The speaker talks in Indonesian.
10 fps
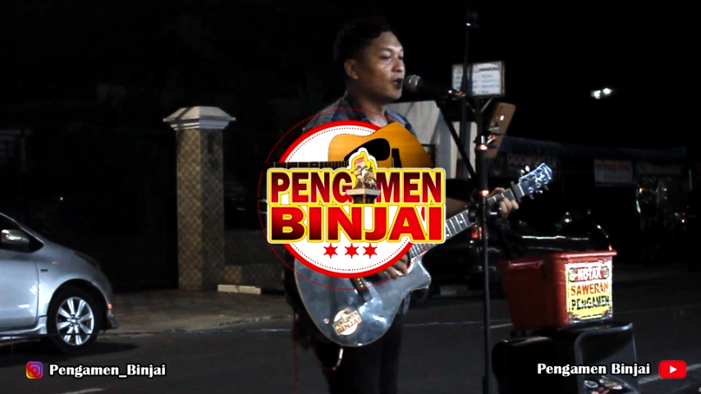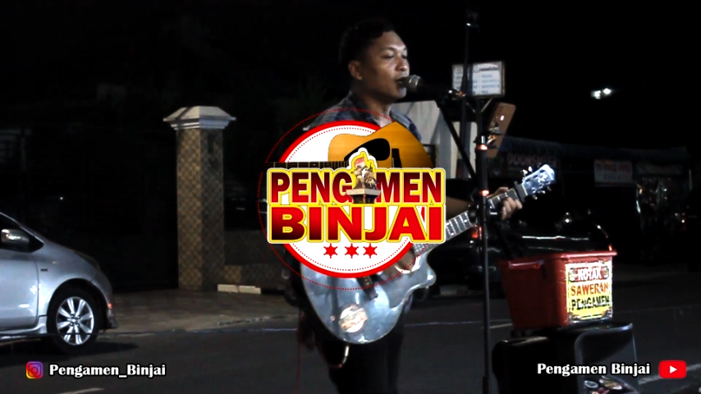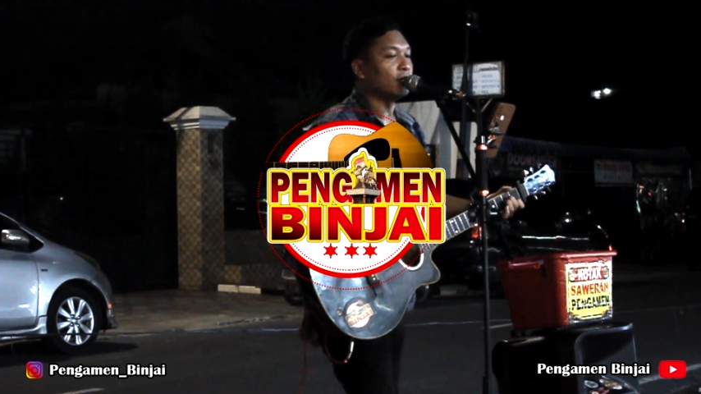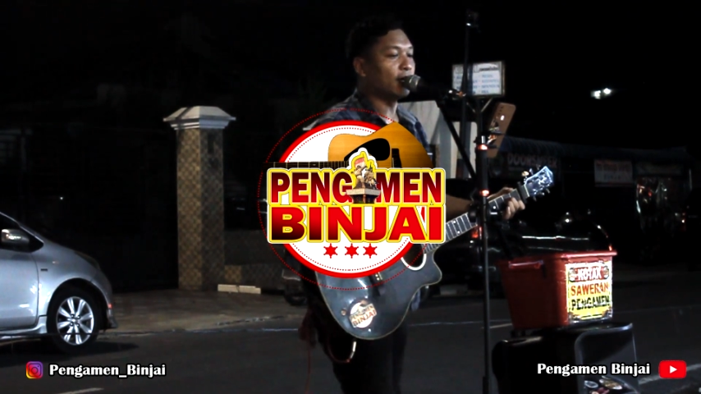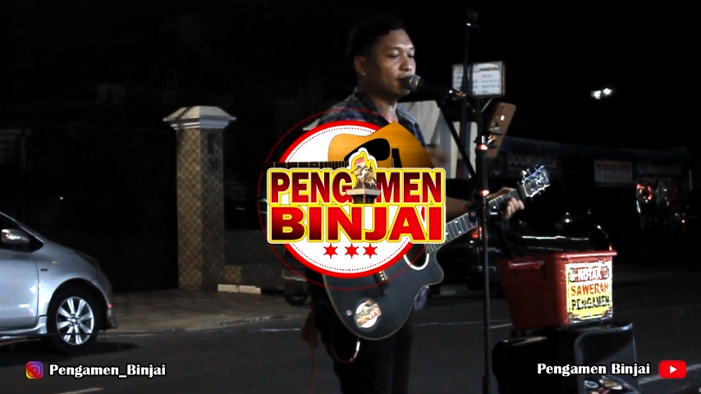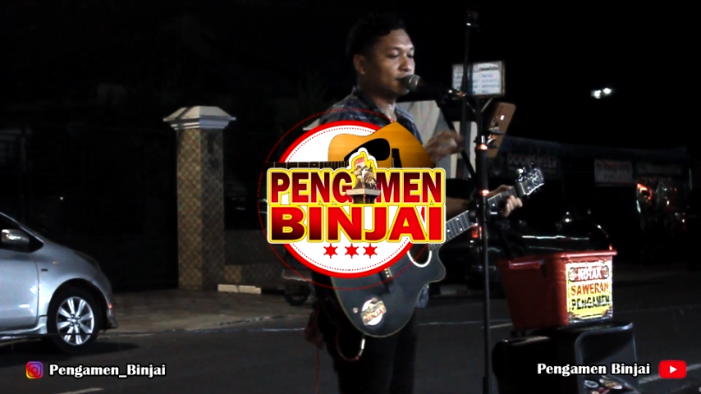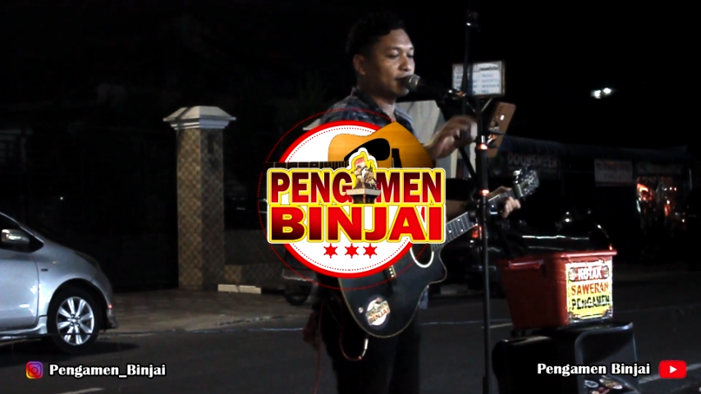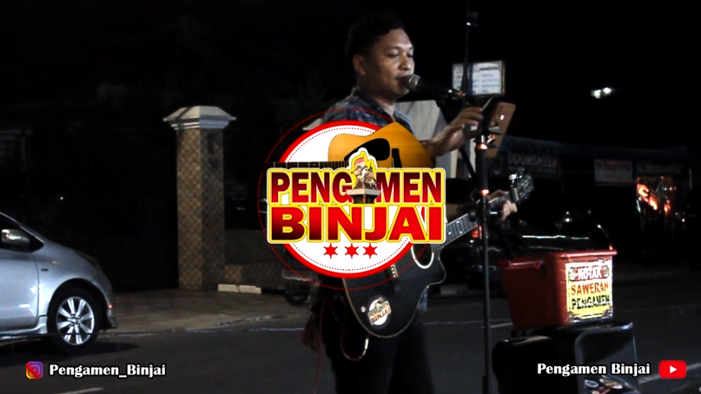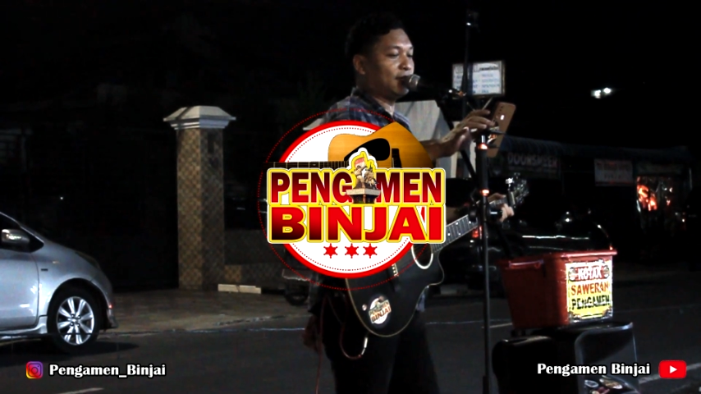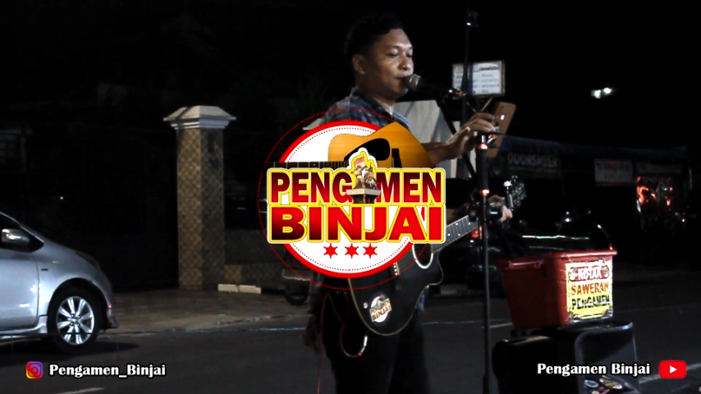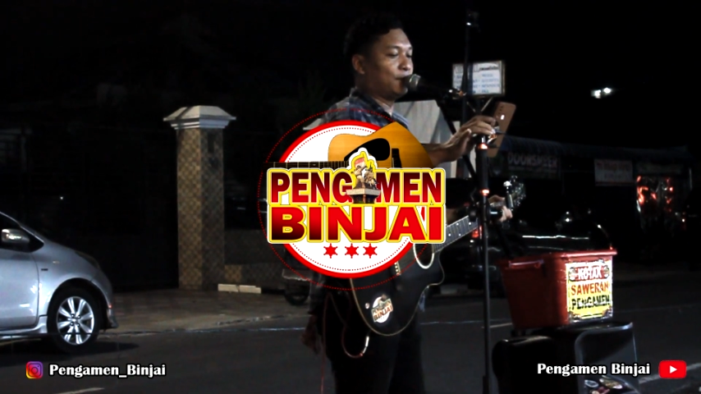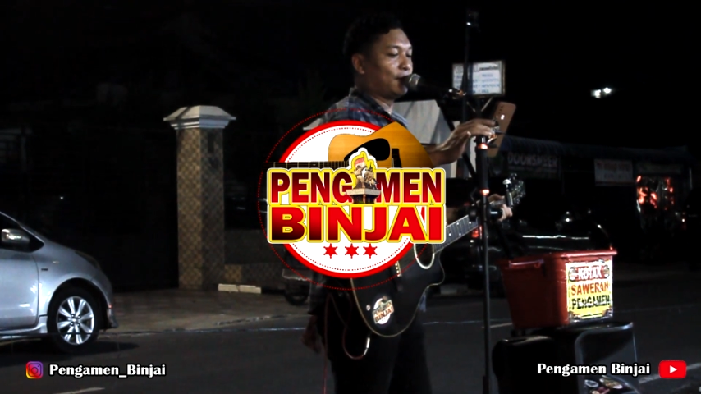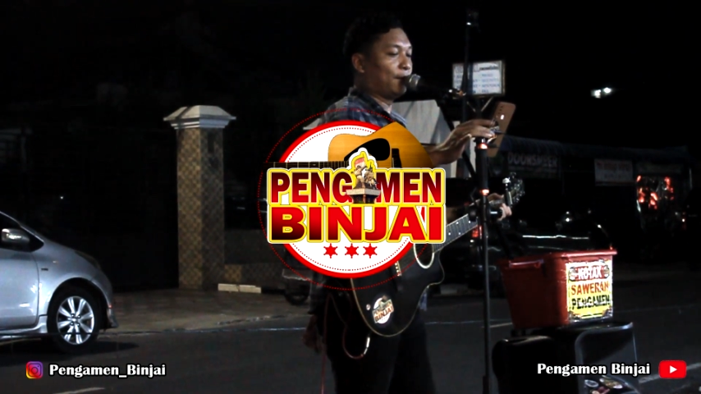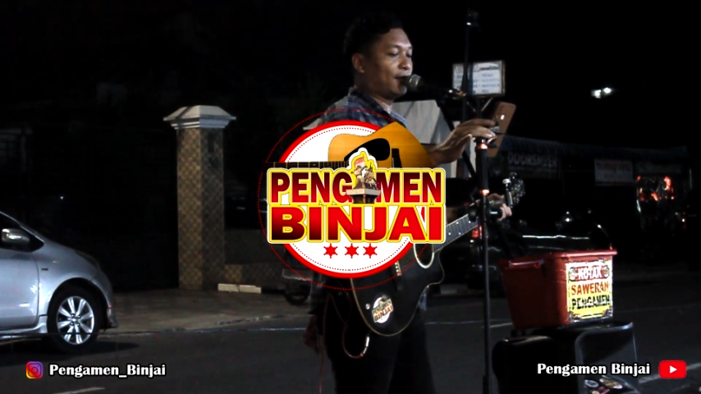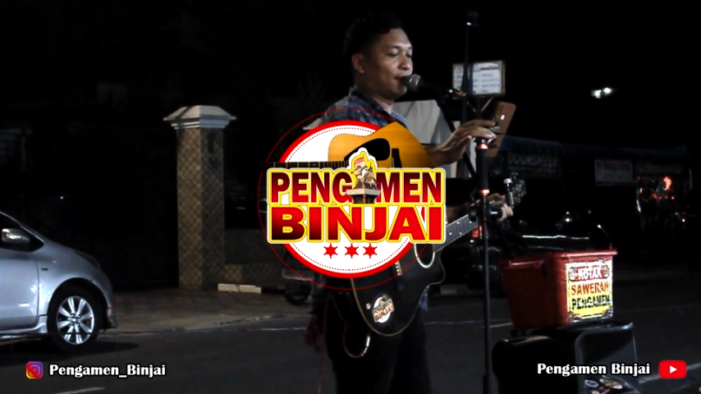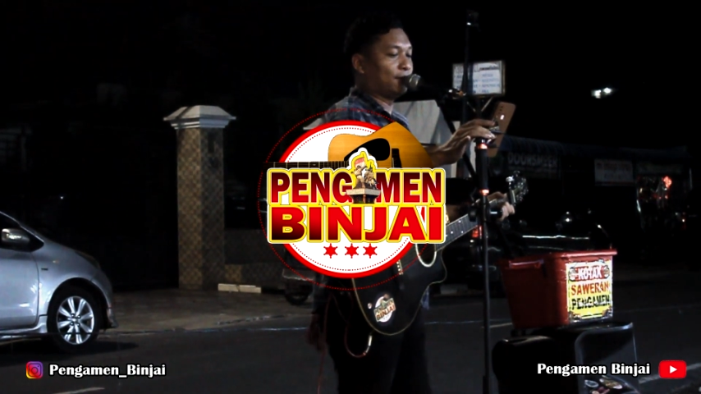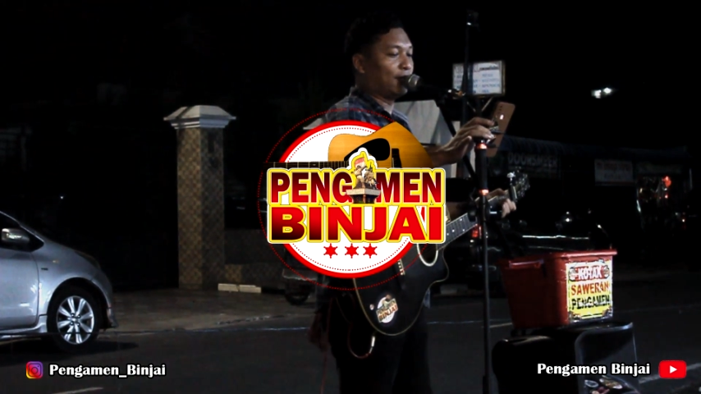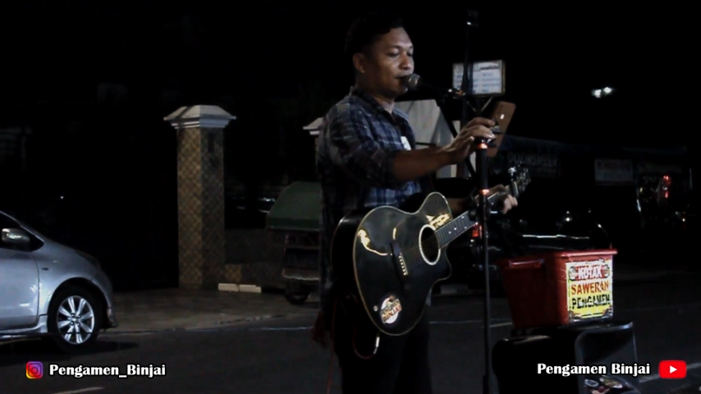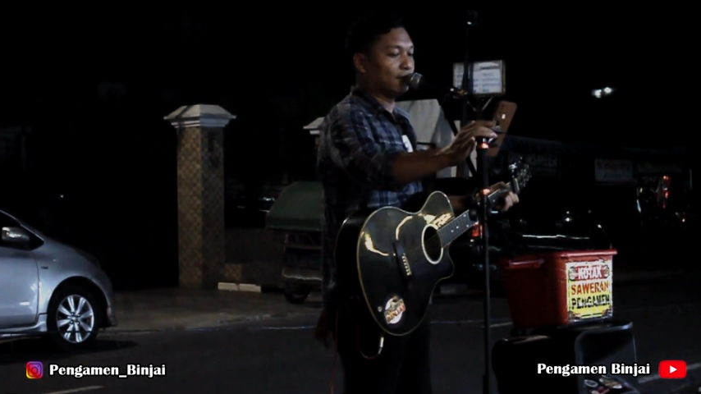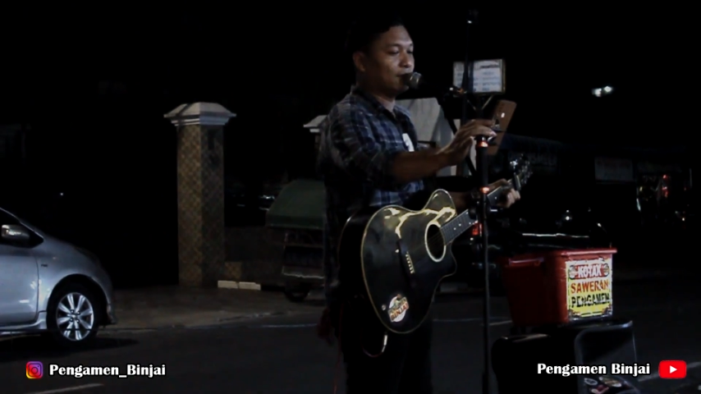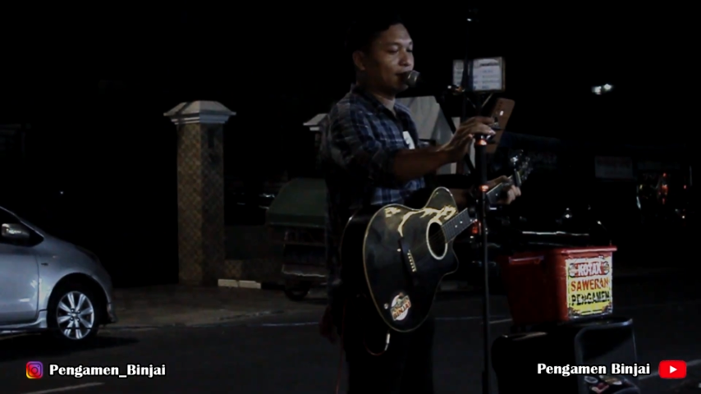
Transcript: Ya itu tadi beberapa lagu dangdut ya